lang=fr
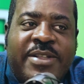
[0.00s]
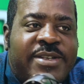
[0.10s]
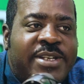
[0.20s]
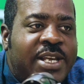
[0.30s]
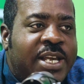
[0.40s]

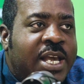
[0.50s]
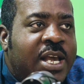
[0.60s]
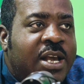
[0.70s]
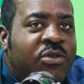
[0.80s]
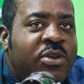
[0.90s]
c'est
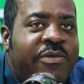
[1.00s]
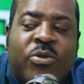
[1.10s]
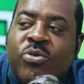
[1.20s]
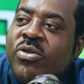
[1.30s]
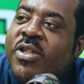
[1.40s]
l'univers
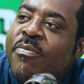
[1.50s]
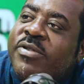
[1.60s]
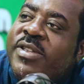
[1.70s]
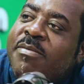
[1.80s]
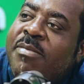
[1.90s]
où tout est
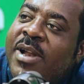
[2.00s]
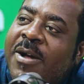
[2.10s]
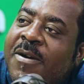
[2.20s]
possible.